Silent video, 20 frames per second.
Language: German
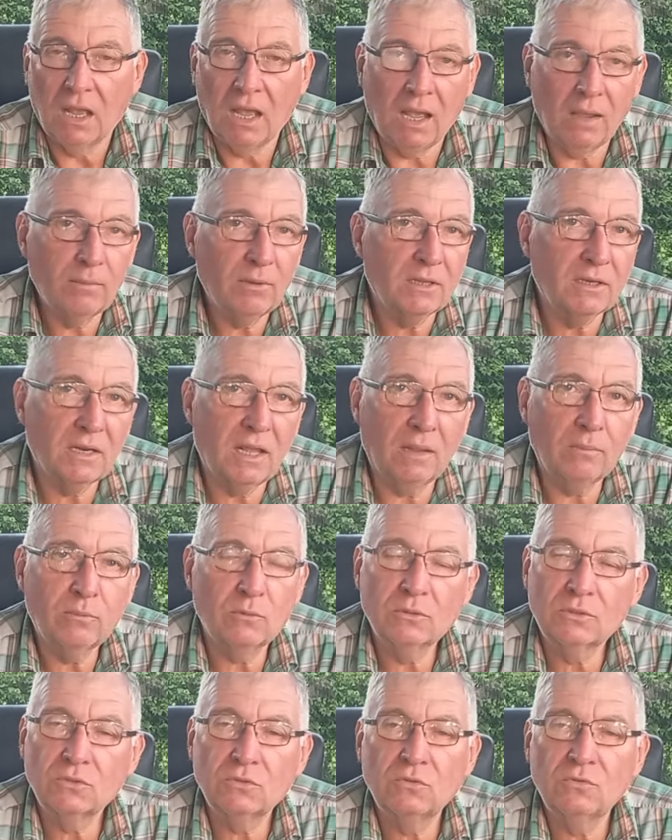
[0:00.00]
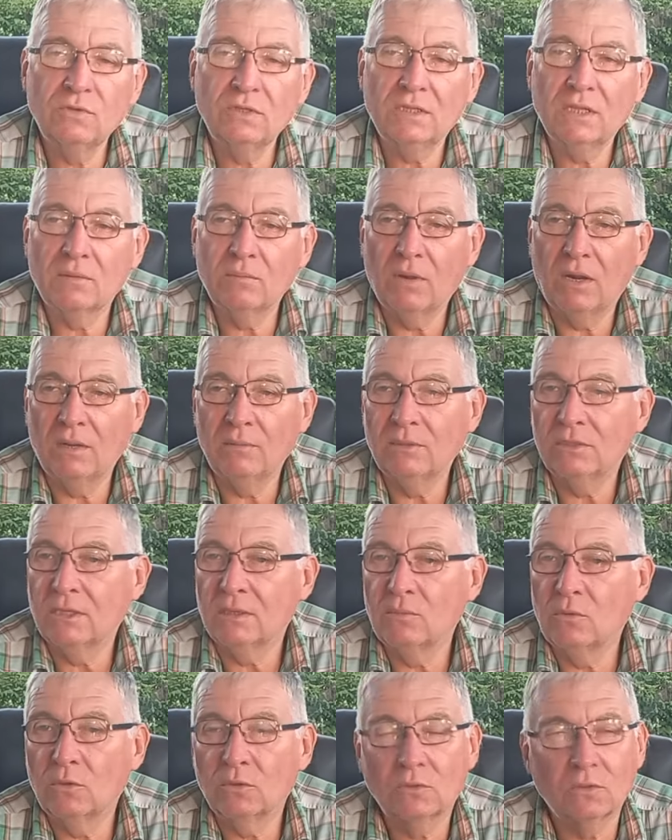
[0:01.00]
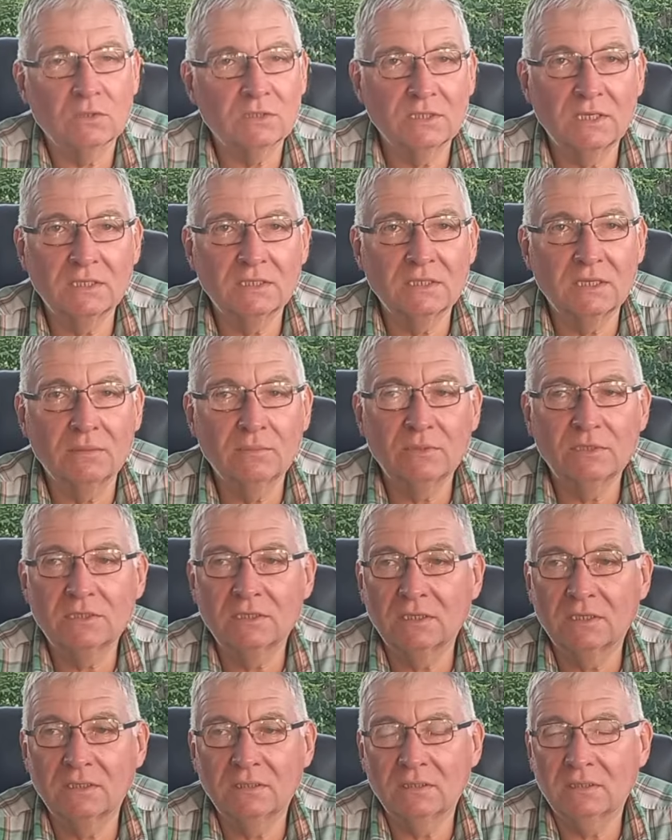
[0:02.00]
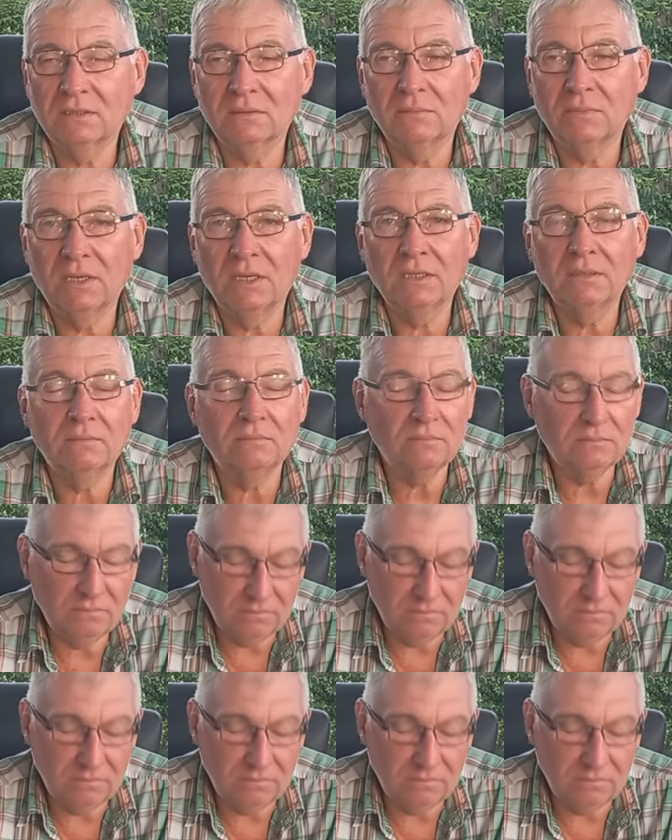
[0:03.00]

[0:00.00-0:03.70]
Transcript: Aber ab und zu wieder mal mit der Motorsense ein bisschen äh, mähen.